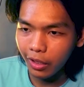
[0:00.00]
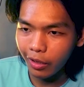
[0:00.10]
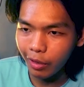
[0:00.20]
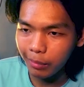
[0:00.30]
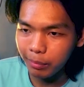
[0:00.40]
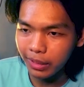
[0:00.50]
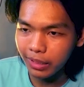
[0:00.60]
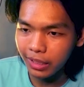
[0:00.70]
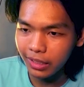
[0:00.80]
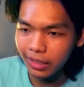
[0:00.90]
Kalau aku
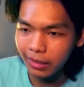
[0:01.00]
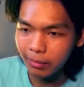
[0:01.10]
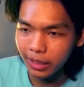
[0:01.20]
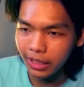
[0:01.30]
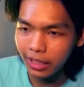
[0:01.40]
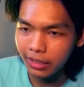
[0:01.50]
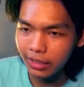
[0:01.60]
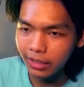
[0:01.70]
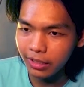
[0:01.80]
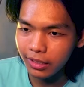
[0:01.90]
ambil ini, meninggal
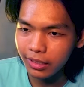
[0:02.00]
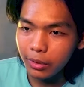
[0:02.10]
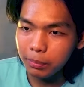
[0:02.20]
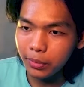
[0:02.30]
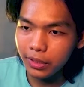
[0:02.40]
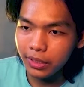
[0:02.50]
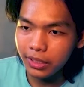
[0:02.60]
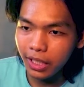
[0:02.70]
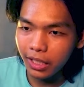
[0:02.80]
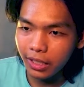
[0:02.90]
nih kayaknya. Mumpung di
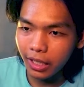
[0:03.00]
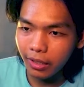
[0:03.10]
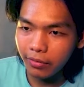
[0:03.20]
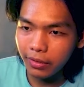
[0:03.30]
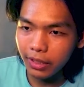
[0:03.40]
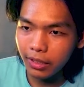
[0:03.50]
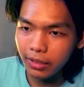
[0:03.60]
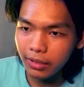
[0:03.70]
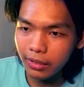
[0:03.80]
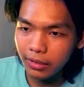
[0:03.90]
sini ada gravel ya.
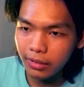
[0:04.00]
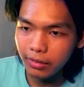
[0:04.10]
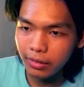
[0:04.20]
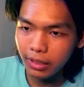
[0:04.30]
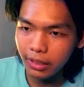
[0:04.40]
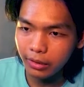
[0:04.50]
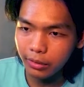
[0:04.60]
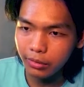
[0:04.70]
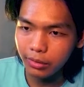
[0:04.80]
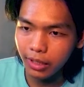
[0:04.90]
Oke, kita
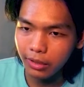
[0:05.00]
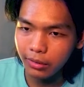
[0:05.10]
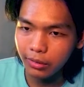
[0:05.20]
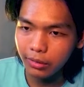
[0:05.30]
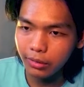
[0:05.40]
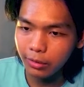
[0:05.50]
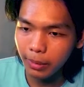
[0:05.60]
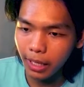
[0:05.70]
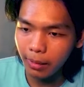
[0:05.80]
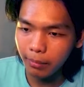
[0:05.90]
turunkan dulu
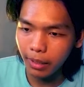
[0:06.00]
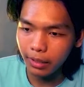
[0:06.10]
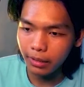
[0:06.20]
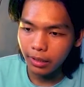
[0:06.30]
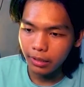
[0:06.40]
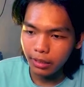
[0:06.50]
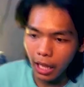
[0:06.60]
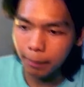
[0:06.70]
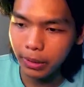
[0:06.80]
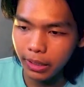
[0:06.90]
supaya aman.
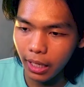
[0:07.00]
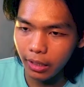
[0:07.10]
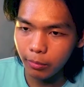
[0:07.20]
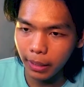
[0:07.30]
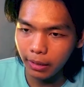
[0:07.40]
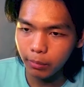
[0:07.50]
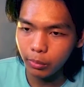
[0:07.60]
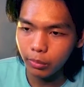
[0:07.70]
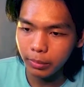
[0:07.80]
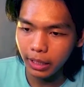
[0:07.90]
Tapi teh aku pengen
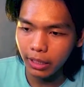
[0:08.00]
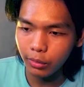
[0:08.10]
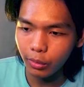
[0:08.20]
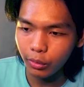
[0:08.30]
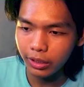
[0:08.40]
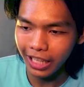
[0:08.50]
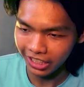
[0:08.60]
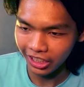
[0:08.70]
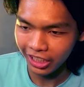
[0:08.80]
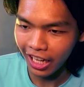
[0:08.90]
bunuh mereka dulu.
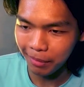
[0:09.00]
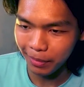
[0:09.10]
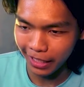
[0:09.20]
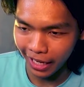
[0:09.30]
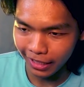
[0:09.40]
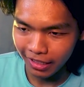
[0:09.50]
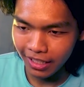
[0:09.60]
Dan kita akan melihat...